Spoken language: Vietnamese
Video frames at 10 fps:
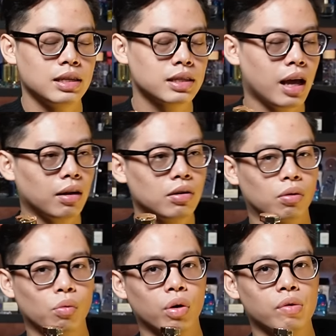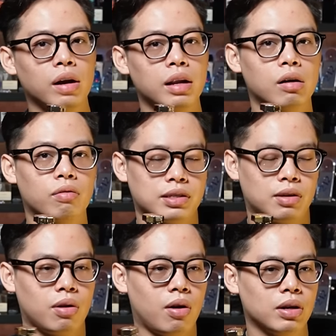chính xác được nguồn nguyên liệu và
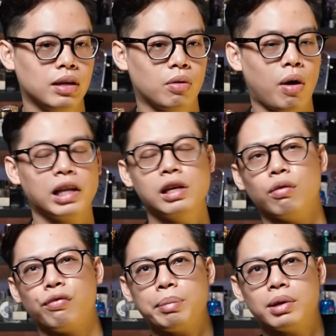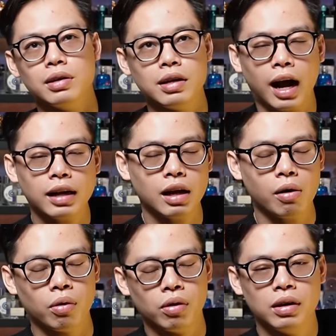sau đó thì qua nhiều phép thử khác
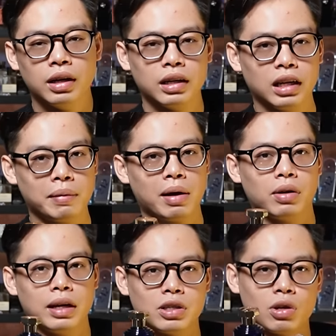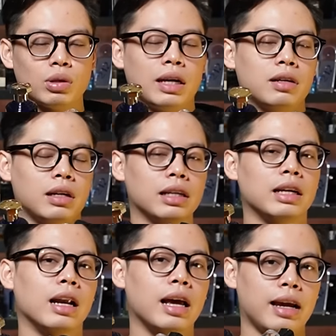nhau thì các bạn có thể cho ra được cái
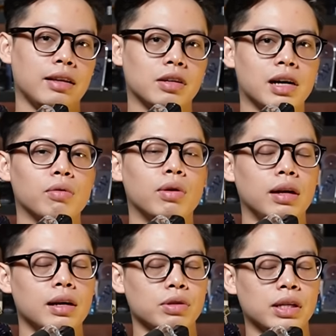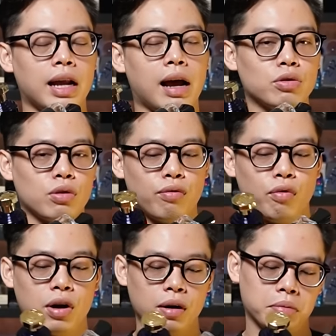tỷ lệ giữa các nguyên liệu như thế nào cho
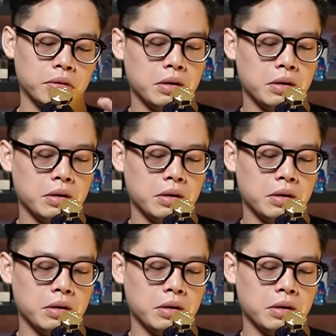phù hợp